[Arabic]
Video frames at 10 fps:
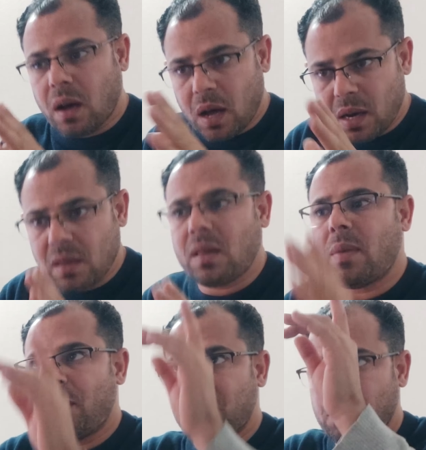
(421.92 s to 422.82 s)
خالص
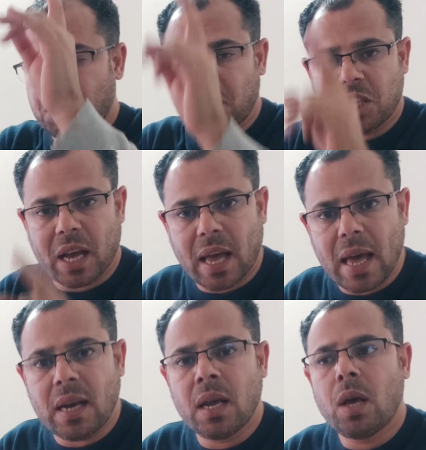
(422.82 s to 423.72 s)
يبقى بث مباشر
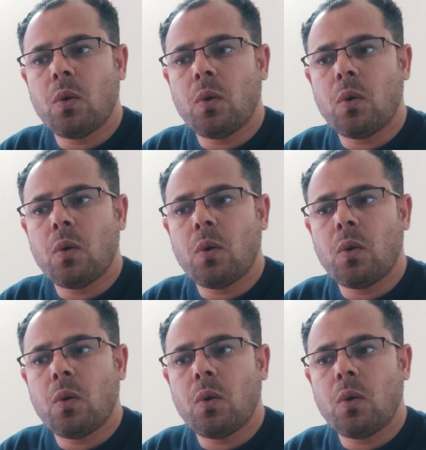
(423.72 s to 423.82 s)
شغال